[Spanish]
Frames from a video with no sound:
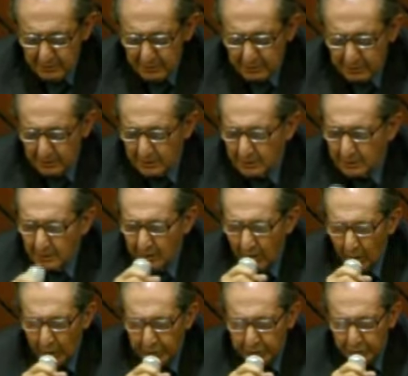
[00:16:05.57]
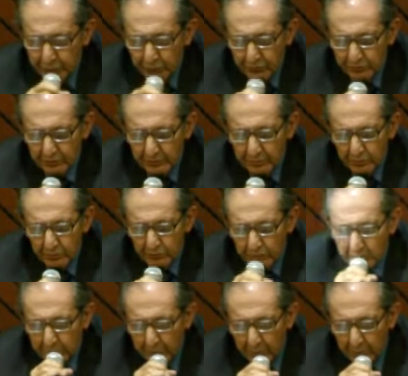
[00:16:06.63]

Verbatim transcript: Y otros libros que he